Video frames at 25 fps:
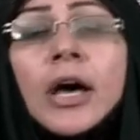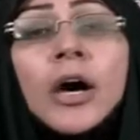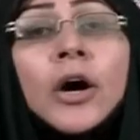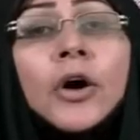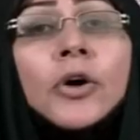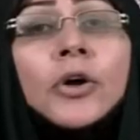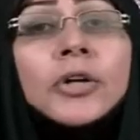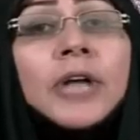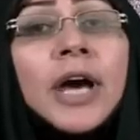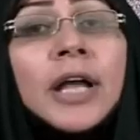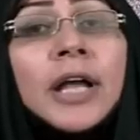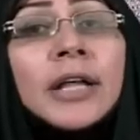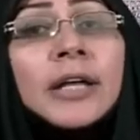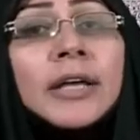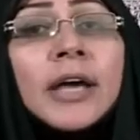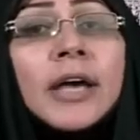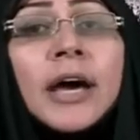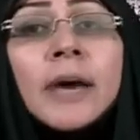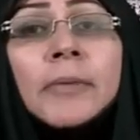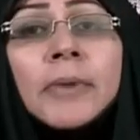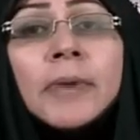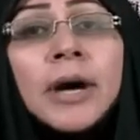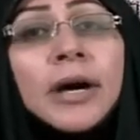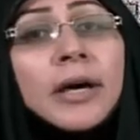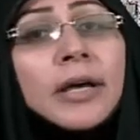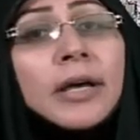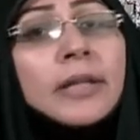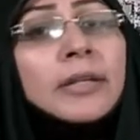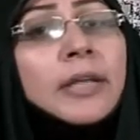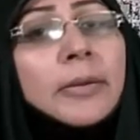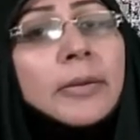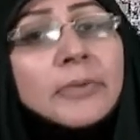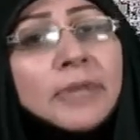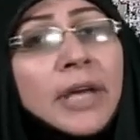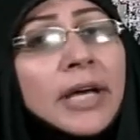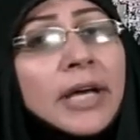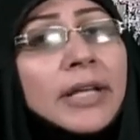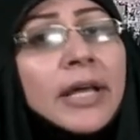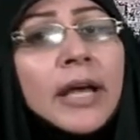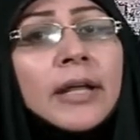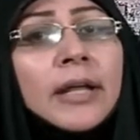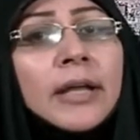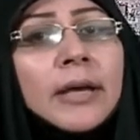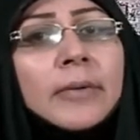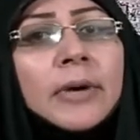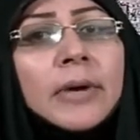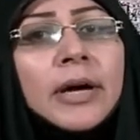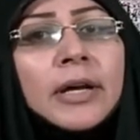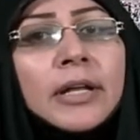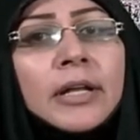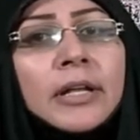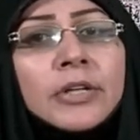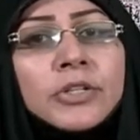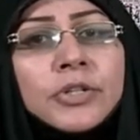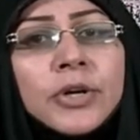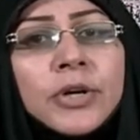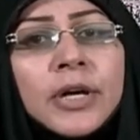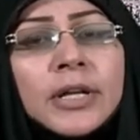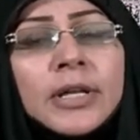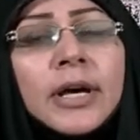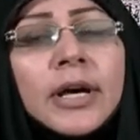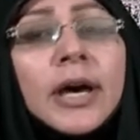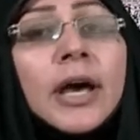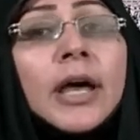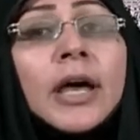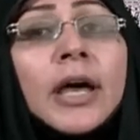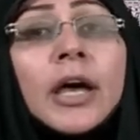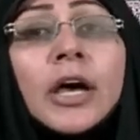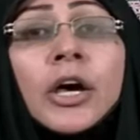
هنالك أماكن تبتعد عن أماكن الشهداء